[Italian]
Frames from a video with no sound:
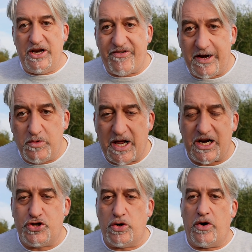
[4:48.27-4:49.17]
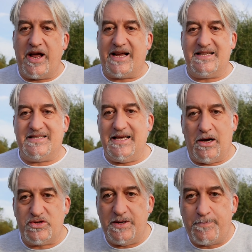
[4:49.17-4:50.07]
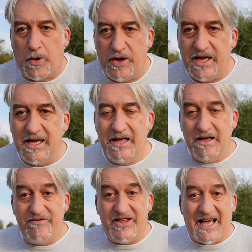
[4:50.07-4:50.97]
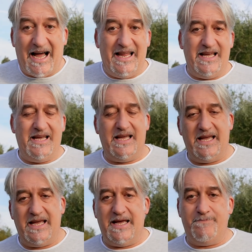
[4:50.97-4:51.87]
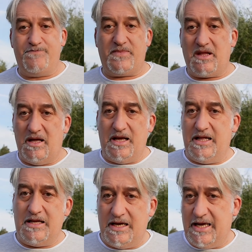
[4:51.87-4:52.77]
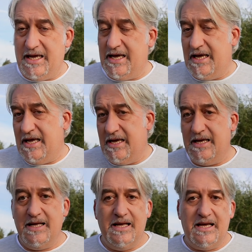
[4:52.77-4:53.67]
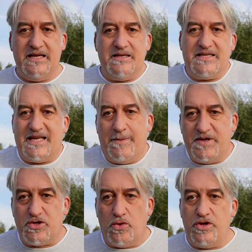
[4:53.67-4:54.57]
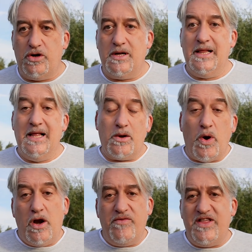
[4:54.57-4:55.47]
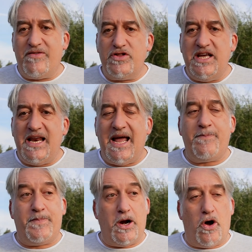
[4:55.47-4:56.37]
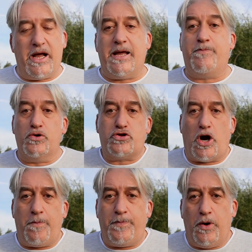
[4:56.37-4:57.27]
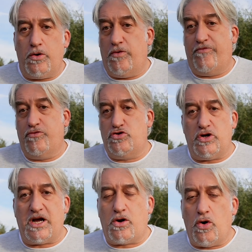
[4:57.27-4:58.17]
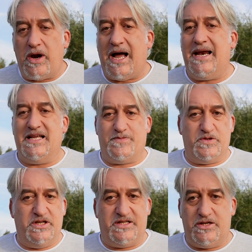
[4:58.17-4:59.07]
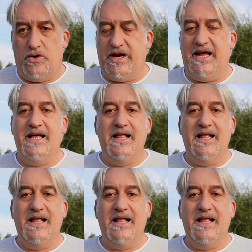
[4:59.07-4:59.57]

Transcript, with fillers: ne faremo una ragione, non è che sia così poi vitale e, ehm, e, e, e, se ne ha bisogno. Quello che vi devo dire però è che purtroppo non funziona ancora, l'esposizione